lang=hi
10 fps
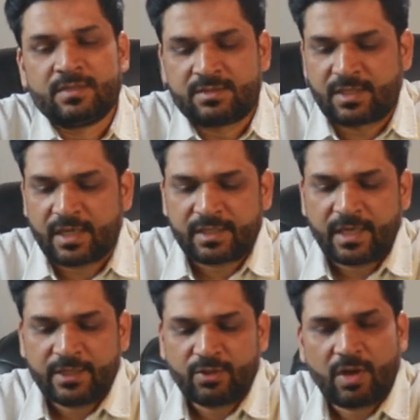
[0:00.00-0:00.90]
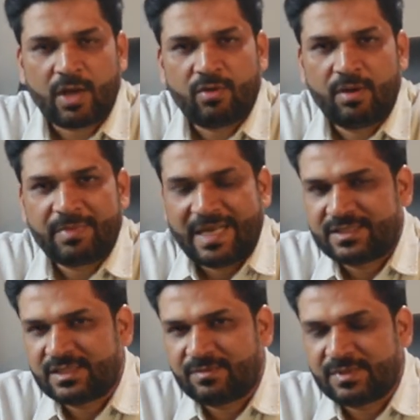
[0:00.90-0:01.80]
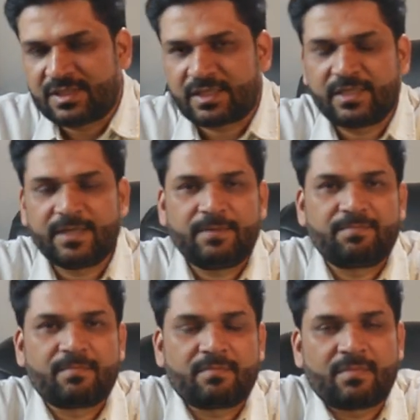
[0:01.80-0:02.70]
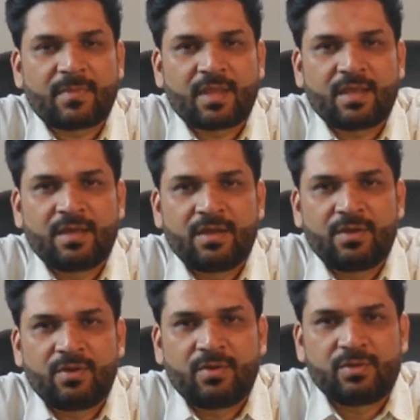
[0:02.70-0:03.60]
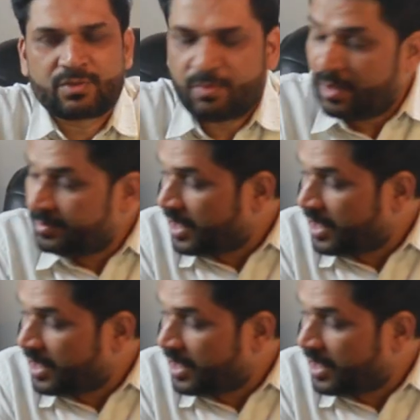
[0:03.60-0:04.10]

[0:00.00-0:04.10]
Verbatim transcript: सप्ता योगा को हम कैसे समझ सकते हैं उसको मैं अभी